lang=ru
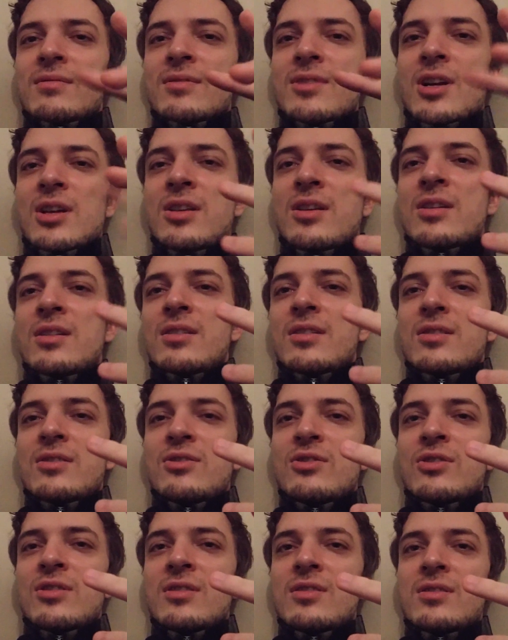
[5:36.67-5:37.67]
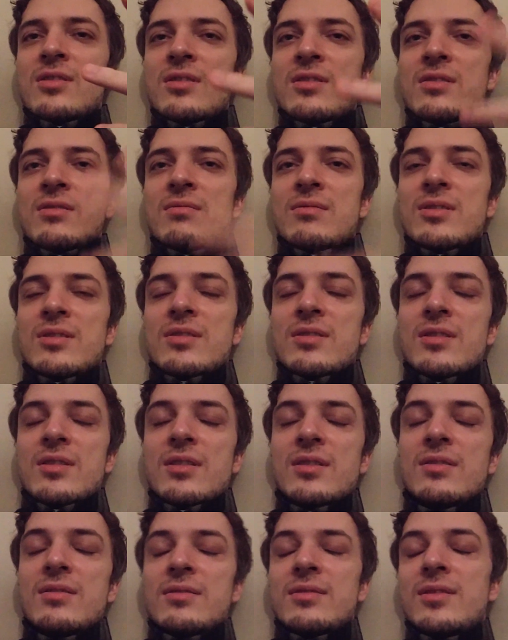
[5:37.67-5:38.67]
Какие есть жесты
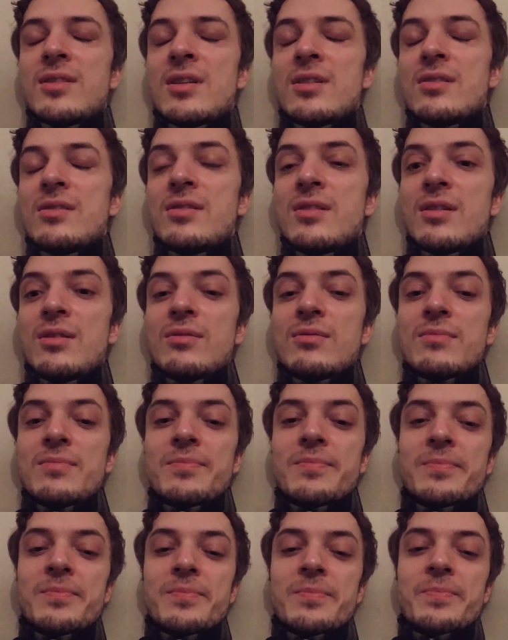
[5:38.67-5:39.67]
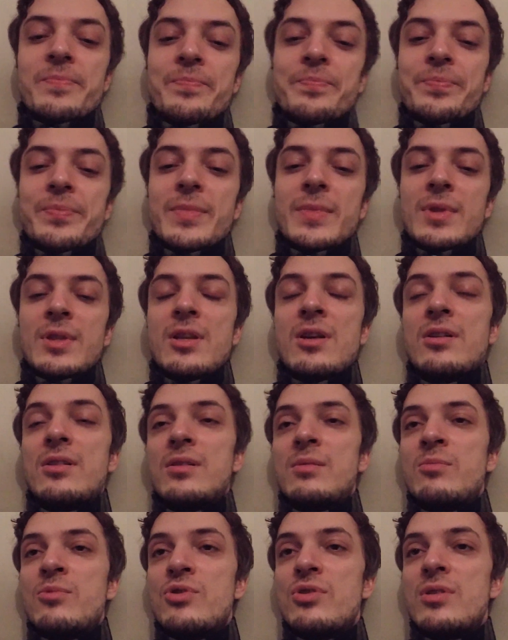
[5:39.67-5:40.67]
известные, я не знаю. Так
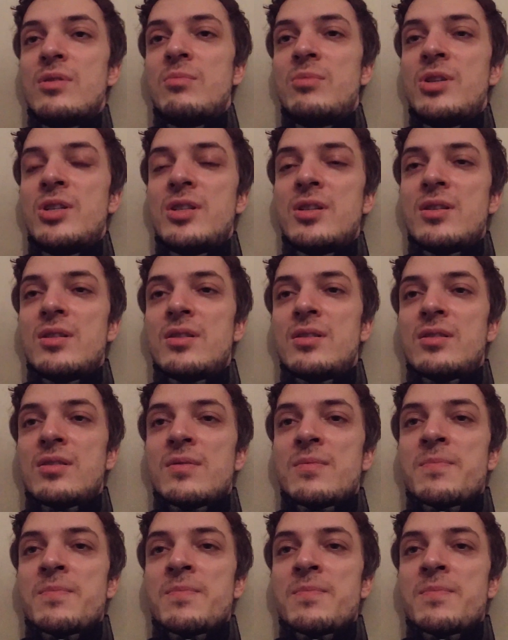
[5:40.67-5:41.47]
их можно определить.